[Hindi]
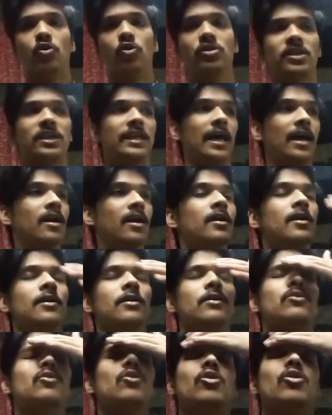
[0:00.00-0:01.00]
बहुत किया
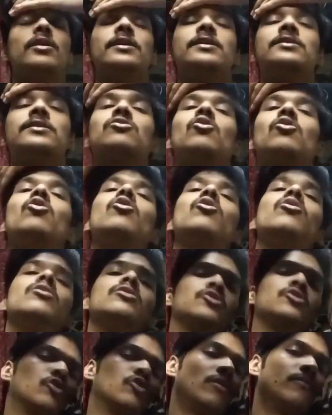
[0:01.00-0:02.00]
तो इसको
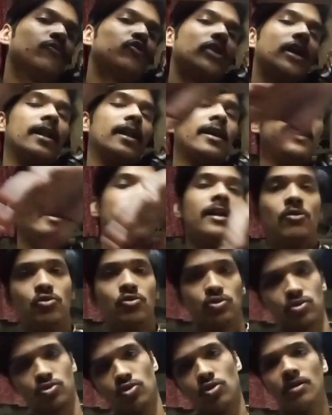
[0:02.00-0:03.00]
जो हम उतारेंगे ना
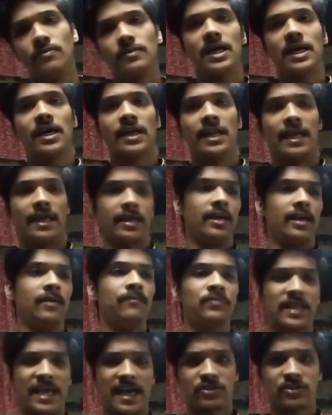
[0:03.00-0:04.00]
उसको हम रख लेंगे
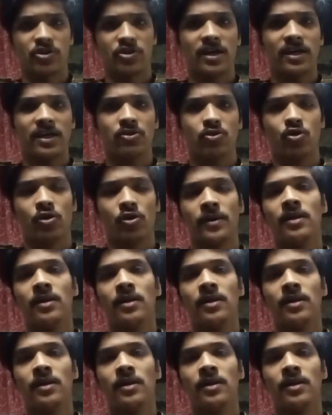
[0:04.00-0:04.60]
एक्स्ट्रा के तौर